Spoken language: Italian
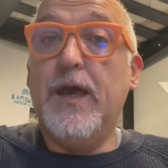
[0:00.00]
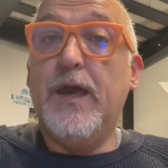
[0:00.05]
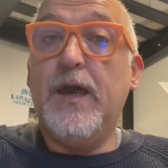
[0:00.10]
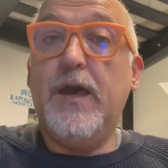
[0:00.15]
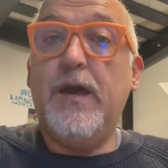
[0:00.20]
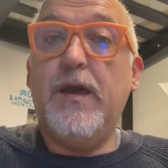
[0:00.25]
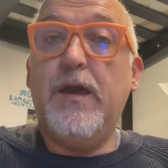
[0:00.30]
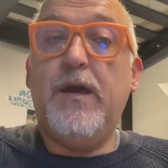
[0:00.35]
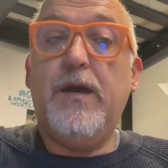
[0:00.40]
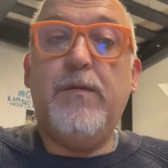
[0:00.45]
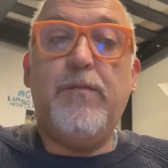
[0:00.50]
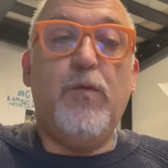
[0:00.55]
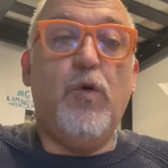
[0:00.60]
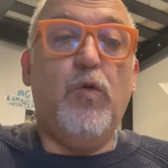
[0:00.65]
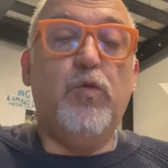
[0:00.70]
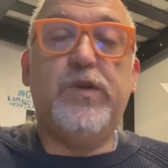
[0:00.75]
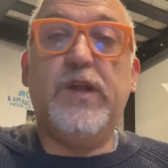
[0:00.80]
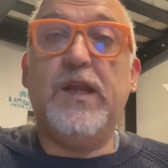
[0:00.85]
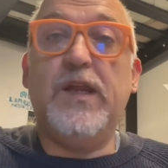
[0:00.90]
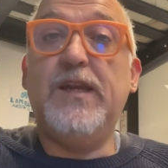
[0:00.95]
eh,
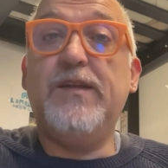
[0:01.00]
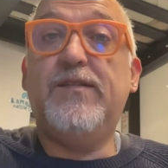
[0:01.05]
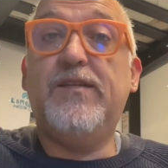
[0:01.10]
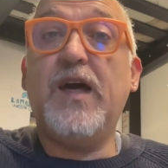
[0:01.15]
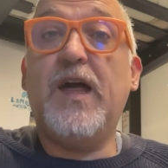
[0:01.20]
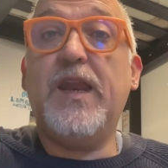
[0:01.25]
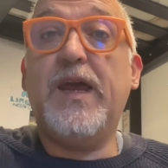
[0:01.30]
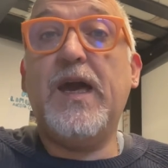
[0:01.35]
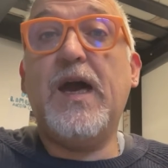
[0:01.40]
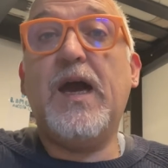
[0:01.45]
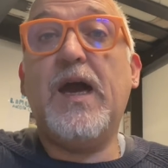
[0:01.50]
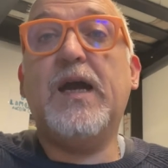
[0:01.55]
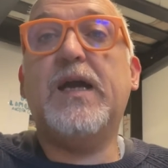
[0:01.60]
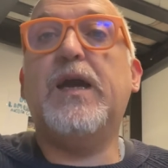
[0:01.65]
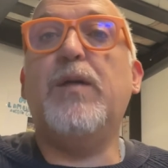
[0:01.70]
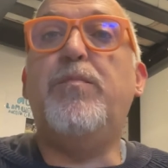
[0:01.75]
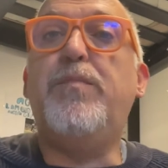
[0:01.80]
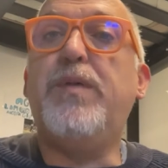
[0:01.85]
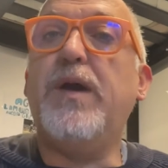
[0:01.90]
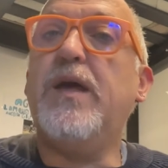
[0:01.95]
utilizzare
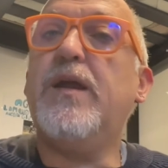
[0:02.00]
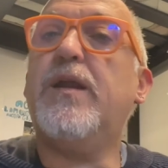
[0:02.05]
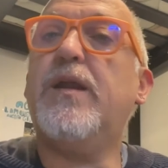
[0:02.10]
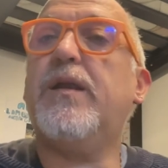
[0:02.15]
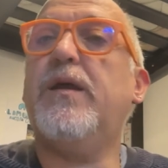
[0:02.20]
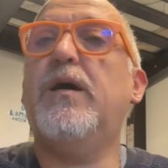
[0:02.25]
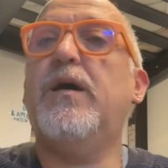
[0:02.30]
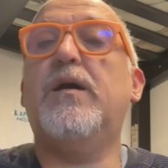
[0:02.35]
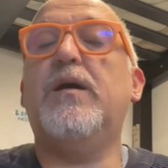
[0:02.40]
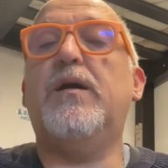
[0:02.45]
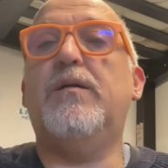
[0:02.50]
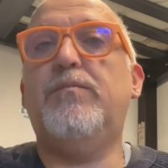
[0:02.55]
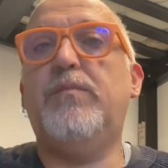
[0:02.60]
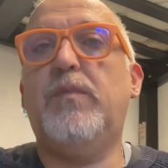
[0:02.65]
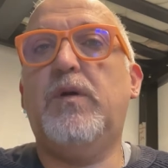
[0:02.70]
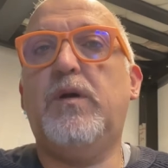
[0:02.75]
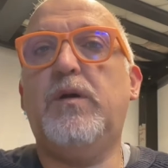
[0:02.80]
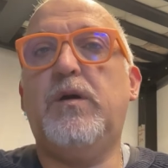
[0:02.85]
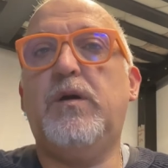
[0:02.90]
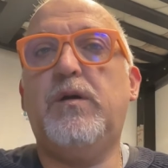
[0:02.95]
anche per
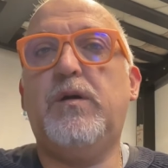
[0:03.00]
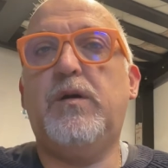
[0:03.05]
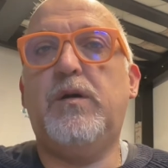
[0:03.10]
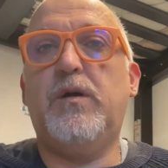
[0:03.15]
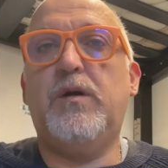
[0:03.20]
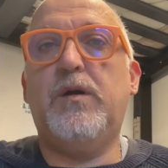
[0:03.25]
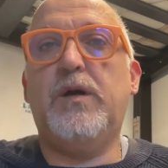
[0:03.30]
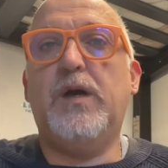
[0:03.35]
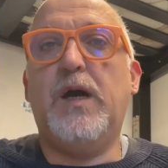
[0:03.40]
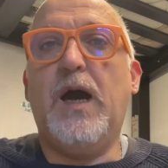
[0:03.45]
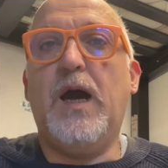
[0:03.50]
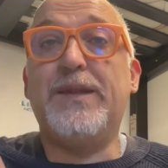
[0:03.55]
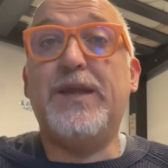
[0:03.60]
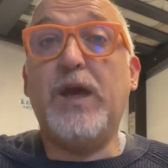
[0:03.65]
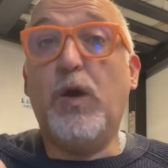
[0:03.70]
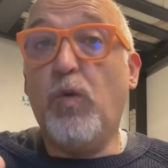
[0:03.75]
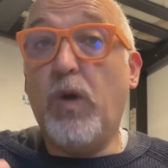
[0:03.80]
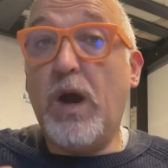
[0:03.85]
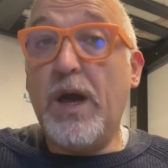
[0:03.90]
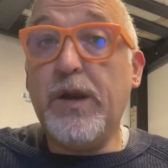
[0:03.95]
eh,
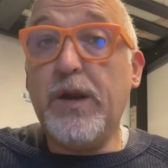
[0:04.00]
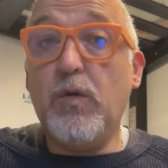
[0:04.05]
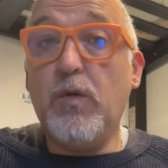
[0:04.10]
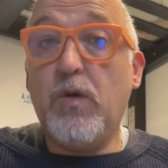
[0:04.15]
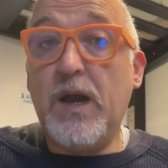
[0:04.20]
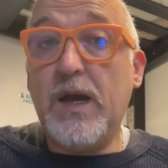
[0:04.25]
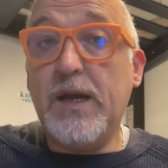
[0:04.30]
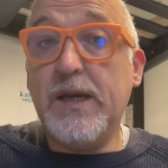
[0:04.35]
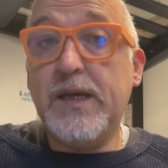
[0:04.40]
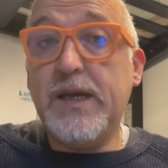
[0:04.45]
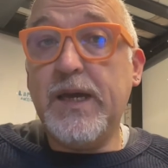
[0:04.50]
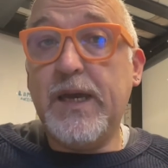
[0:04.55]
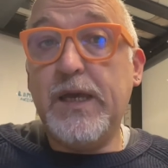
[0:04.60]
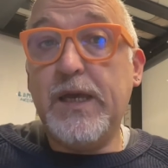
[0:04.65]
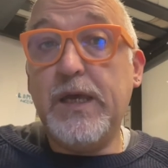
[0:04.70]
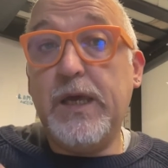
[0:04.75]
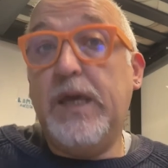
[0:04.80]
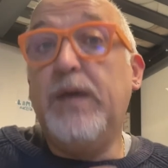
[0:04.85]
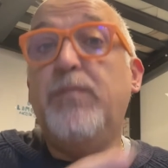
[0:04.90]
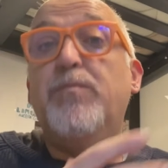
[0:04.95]
adeguarlo
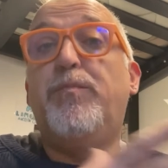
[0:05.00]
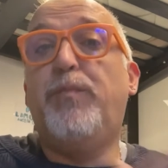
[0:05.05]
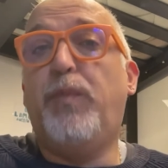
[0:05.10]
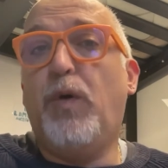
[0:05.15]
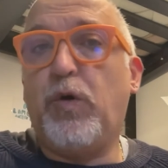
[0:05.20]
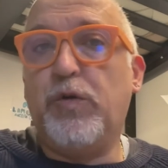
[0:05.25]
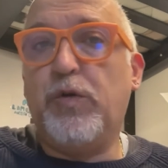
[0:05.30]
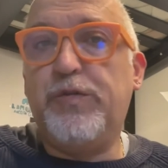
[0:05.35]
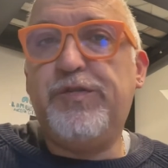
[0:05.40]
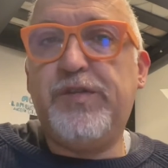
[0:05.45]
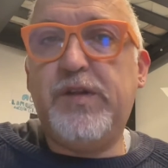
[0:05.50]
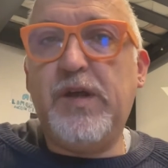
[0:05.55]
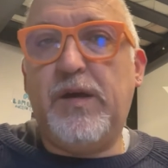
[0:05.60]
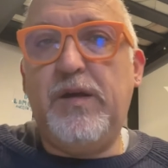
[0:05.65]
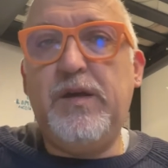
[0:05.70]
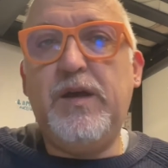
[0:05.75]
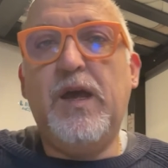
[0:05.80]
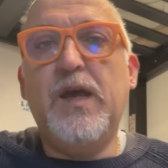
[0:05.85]
anche in post,